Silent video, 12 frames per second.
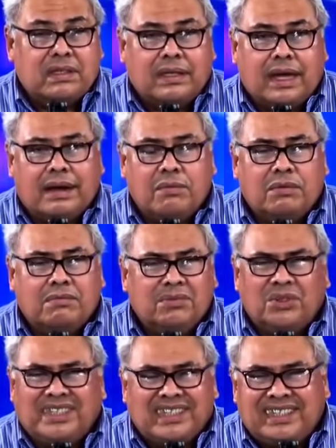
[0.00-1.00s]
digamos,
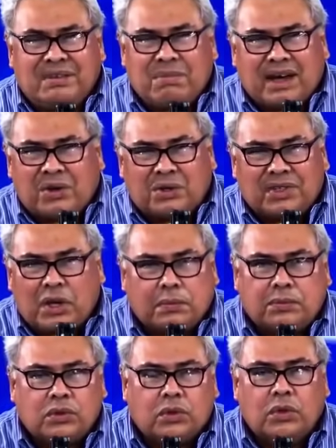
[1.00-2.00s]
muchísimas
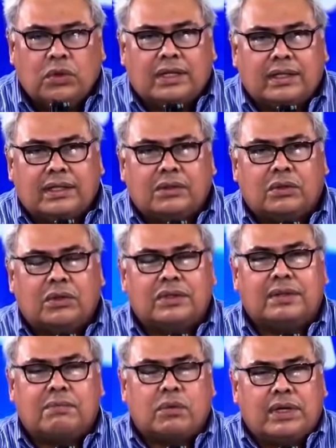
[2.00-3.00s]
cosas oscuras dentro
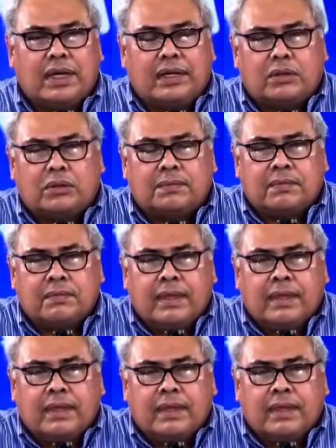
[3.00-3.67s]
de ese proyecto.